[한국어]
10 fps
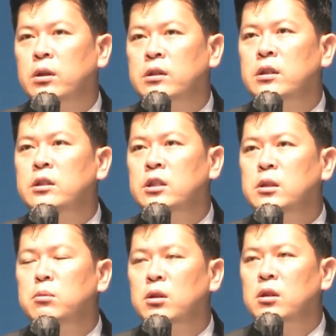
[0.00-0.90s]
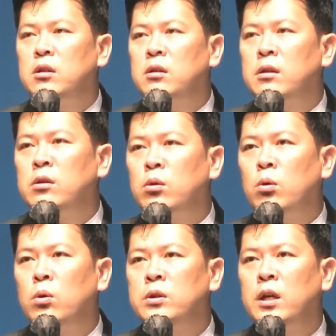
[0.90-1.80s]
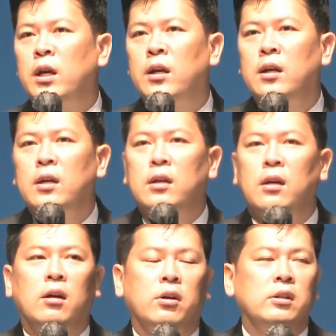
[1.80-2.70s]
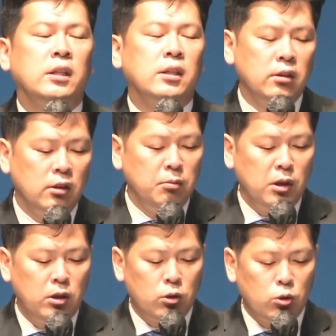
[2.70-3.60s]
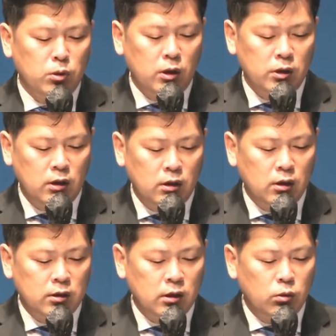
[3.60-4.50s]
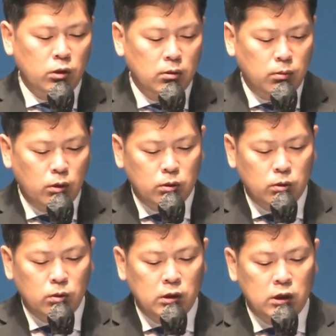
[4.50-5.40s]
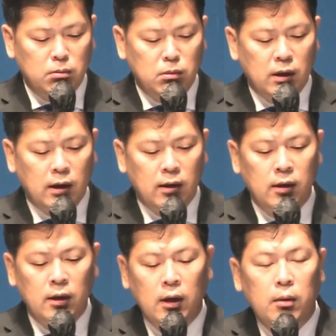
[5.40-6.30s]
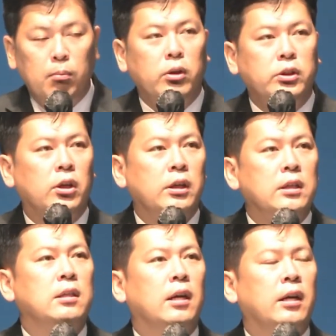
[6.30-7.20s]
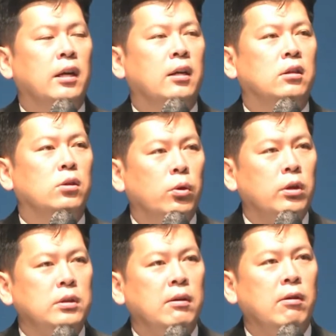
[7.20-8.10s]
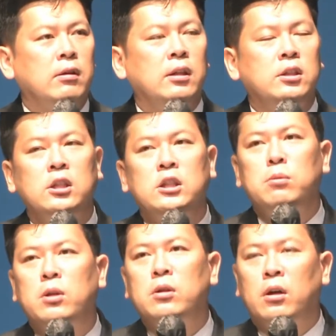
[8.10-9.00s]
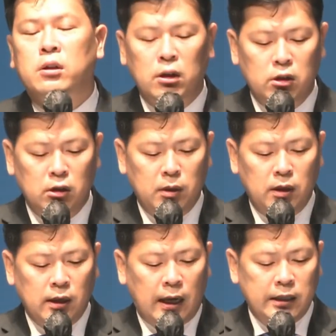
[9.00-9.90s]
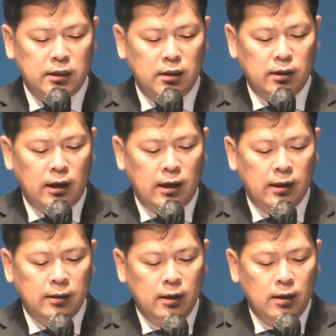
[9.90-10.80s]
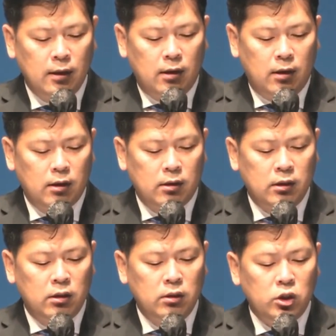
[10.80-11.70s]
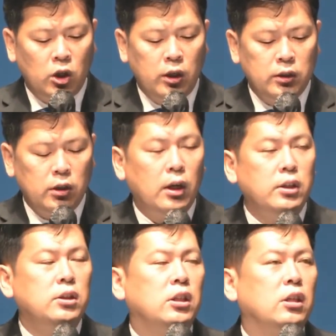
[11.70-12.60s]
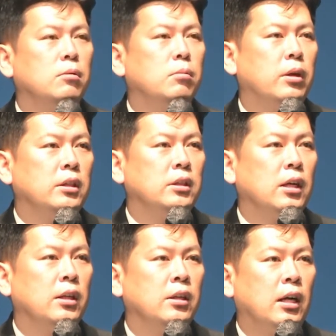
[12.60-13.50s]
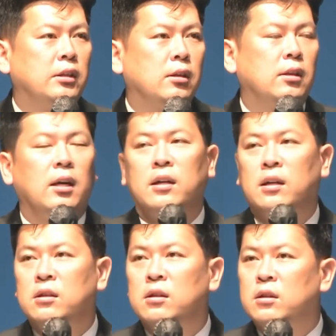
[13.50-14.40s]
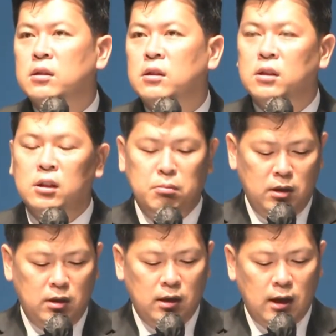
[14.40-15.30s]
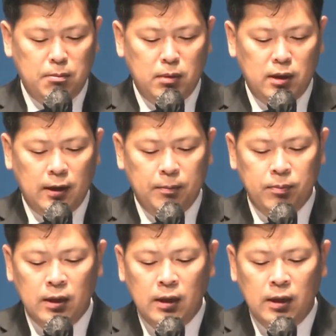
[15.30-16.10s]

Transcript: 그래서 이 칠십 년이 드러나는 곳곳에 굉장히 큰 의미들이 숨겨져 있는 것을 우리는 볼 수 있습니다. 먼저 이스라엘의 그 노역 생활을 한 칠십 년은 어떤 의미를 가지는가? 아, 그들은 철저한 징벌의 시간을 가졌다라는 것을 의미합니다.